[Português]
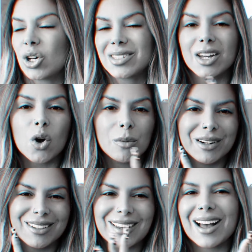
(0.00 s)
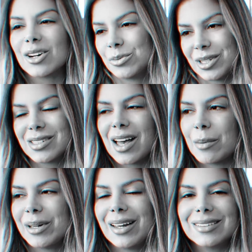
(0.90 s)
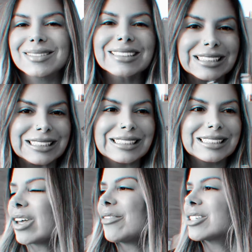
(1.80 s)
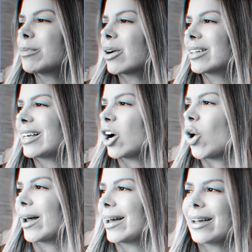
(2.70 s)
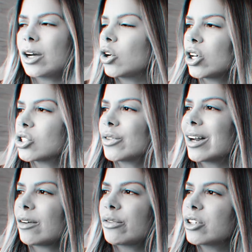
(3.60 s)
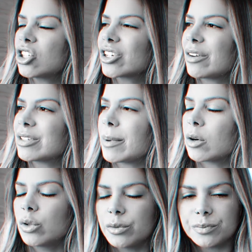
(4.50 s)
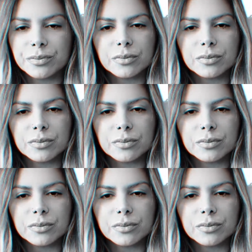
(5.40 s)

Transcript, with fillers: Nossa, tá em obra aqui, tá? Vocês sabem, né? Não tava fazendo barulho até agora. Aí eu resolvo gravar o um vídeo e eles querem fazer barulho.